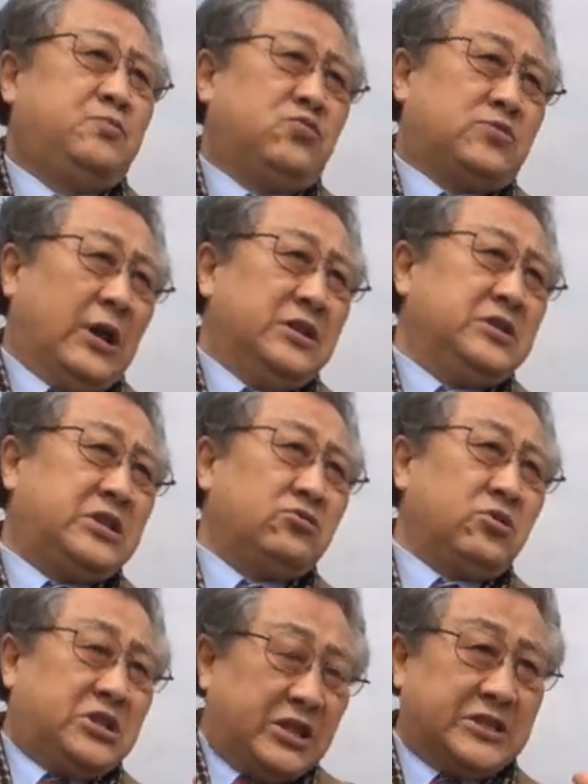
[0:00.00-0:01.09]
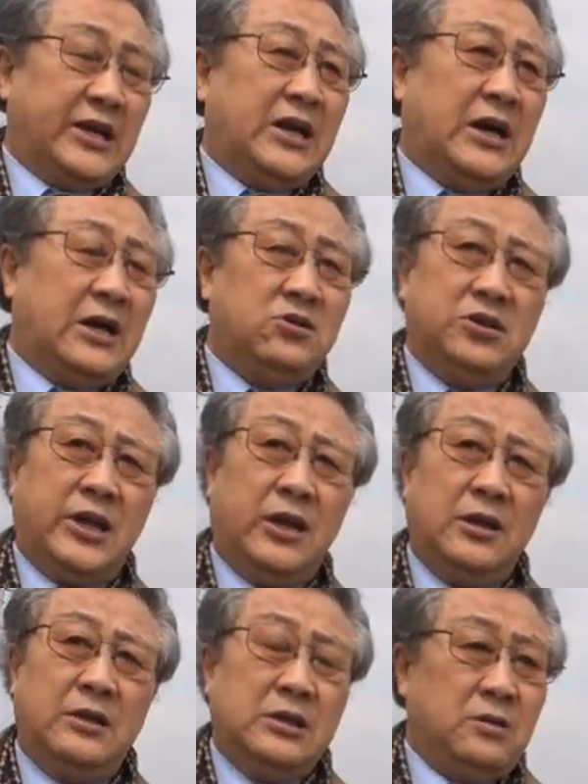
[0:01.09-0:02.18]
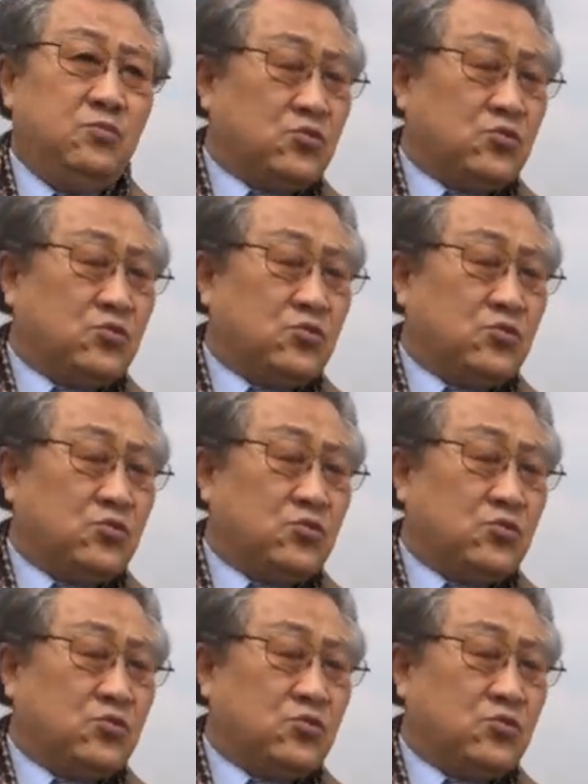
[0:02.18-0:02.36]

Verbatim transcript: 북한식으로 제가 생각한 건데 음.